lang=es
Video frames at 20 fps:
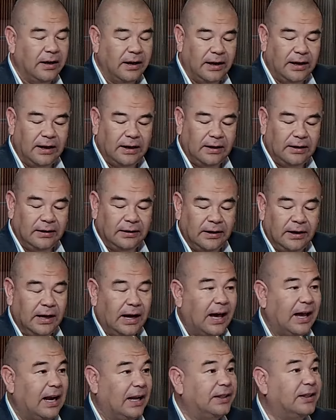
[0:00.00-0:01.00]
el,
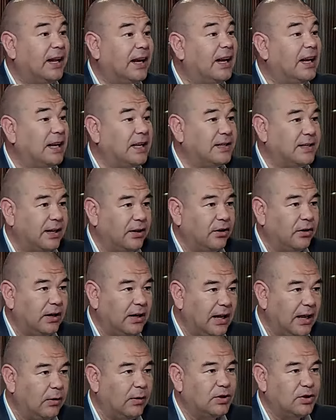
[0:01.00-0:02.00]
adelantar el ICSA, ¿no?
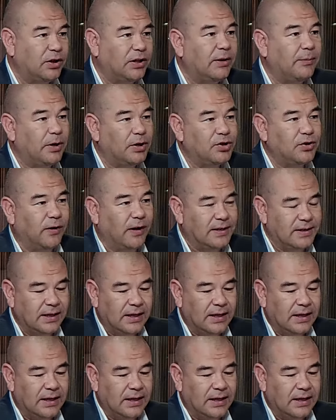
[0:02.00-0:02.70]
Claro, de modo, que, el